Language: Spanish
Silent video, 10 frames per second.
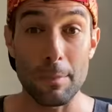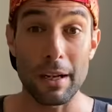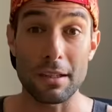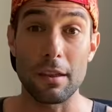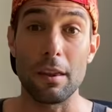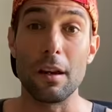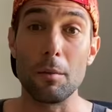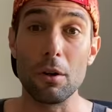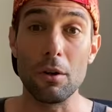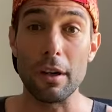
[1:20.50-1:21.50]
etapa que se
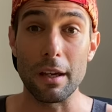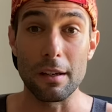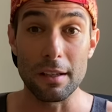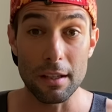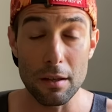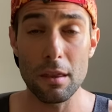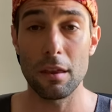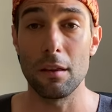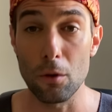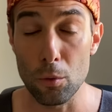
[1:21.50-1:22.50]
celebró el
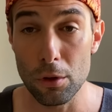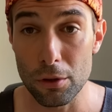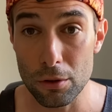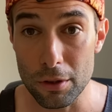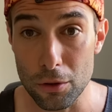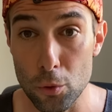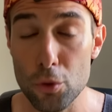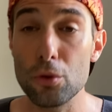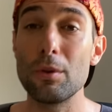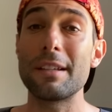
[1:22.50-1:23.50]
15 de julio y
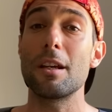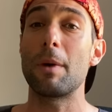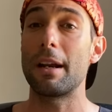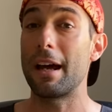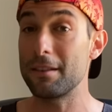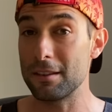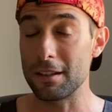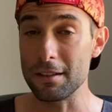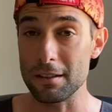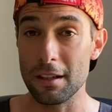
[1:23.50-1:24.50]
justo una semana
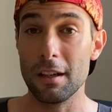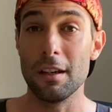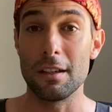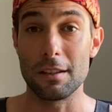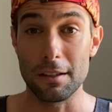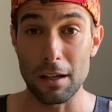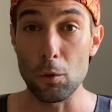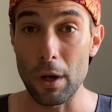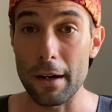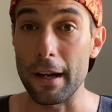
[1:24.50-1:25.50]
antes tenía
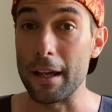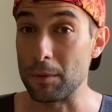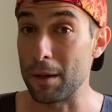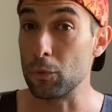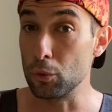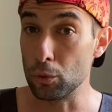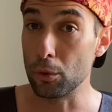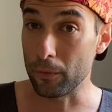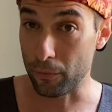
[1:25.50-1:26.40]
lugar Etape du Tour